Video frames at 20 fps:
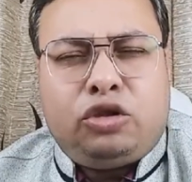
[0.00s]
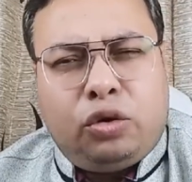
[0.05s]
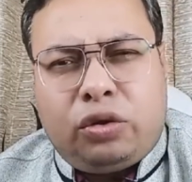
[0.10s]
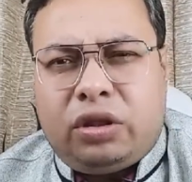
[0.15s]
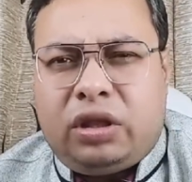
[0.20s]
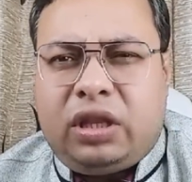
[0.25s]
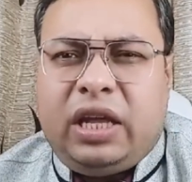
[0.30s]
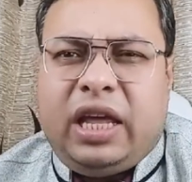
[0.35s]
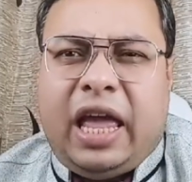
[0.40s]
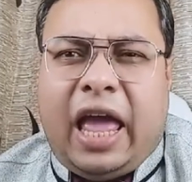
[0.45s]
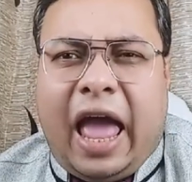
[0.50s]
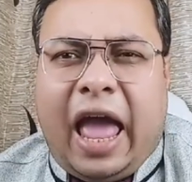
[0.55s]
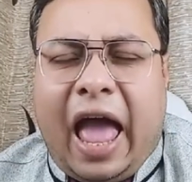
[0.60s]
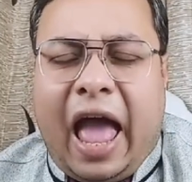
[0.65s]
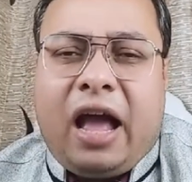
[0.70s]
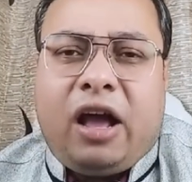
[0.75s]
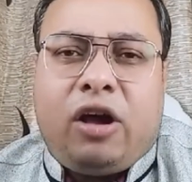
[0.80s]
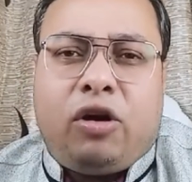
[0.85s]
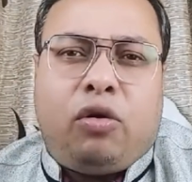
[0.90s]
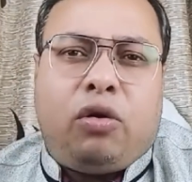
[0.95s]
সত্যি
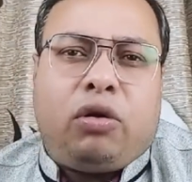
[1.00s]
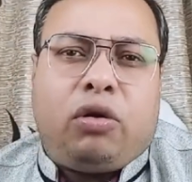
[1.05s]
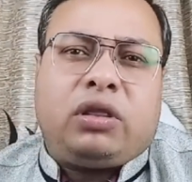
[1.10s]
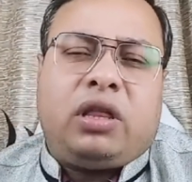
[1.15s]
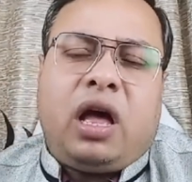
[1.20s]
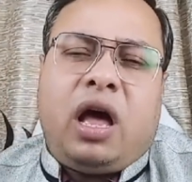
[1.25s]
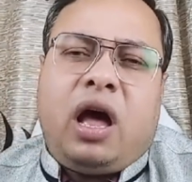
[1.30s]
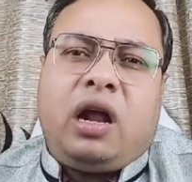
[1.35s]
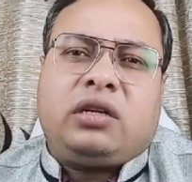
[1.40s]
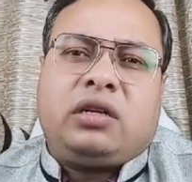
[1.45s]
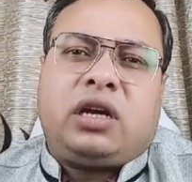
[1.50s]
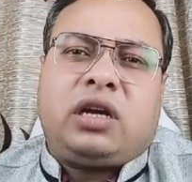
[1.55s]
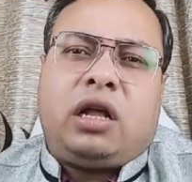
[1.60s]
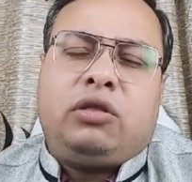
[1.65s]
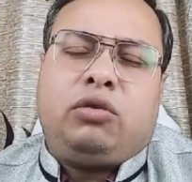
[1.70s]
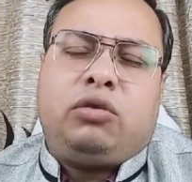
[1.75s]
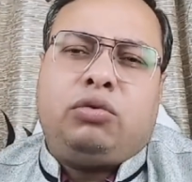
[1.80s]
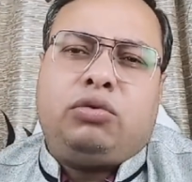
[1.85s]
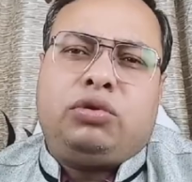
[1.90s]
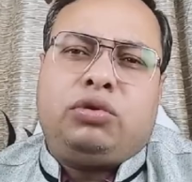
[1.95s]
এক কর্তা আর
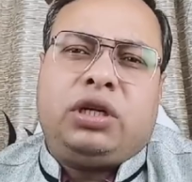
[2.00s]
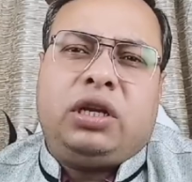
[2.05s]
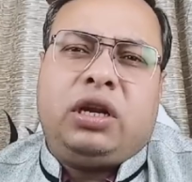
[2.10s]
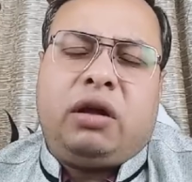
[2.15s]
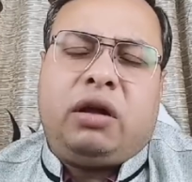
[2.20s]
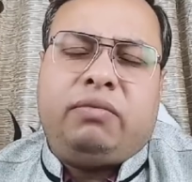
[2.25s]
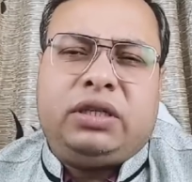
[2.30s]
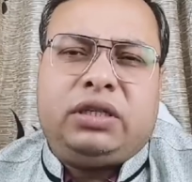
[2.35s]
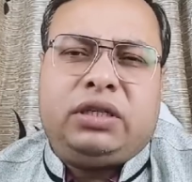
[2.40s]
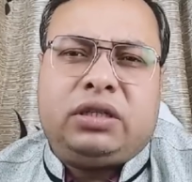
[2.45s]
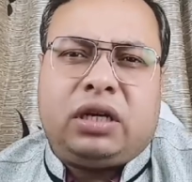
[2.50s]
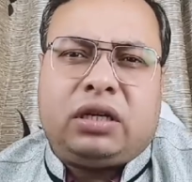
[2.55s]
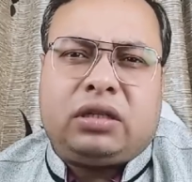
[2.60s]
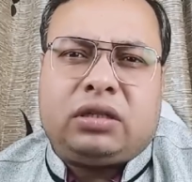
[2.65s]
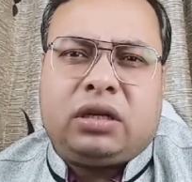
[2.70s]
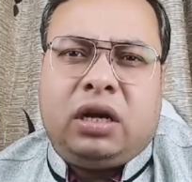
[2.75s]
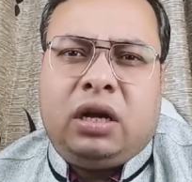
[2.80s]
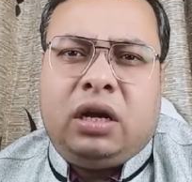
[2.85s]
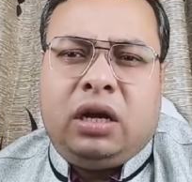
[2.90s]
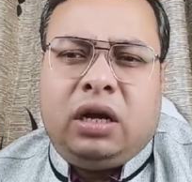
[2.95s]
শান্তনু সিনহা
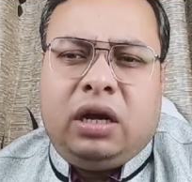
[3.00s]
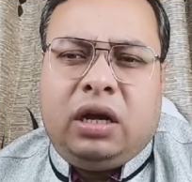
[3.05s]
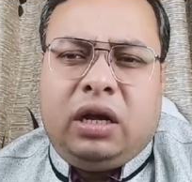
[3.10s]
বিশ্বাস